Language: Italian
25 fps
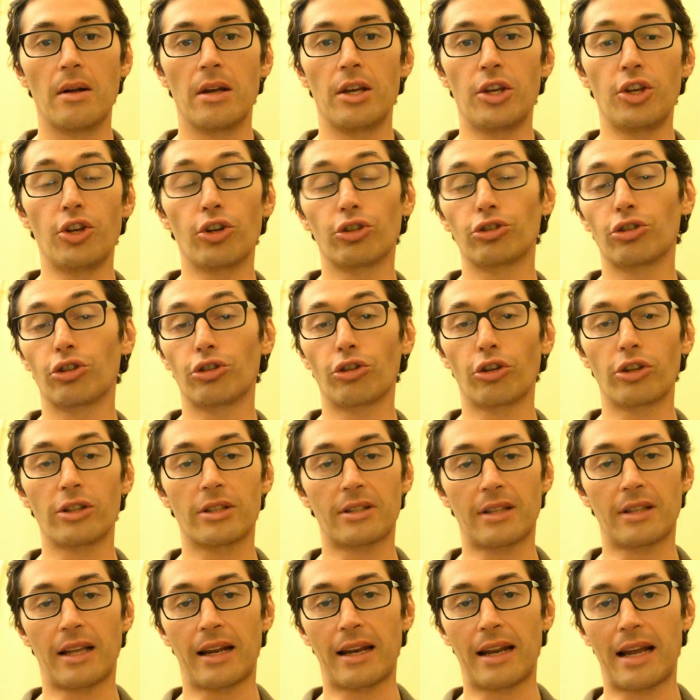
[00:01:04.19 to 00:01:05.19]
io non ho
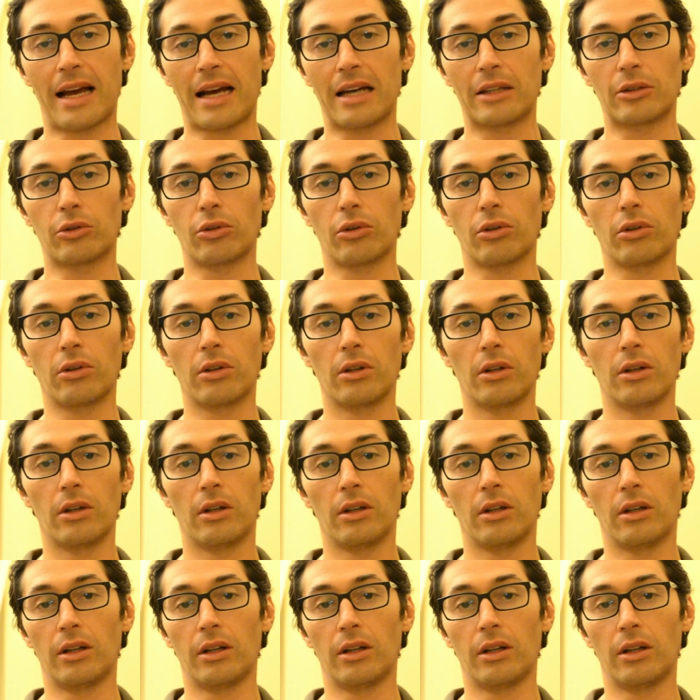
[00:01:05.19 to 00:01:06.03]
installato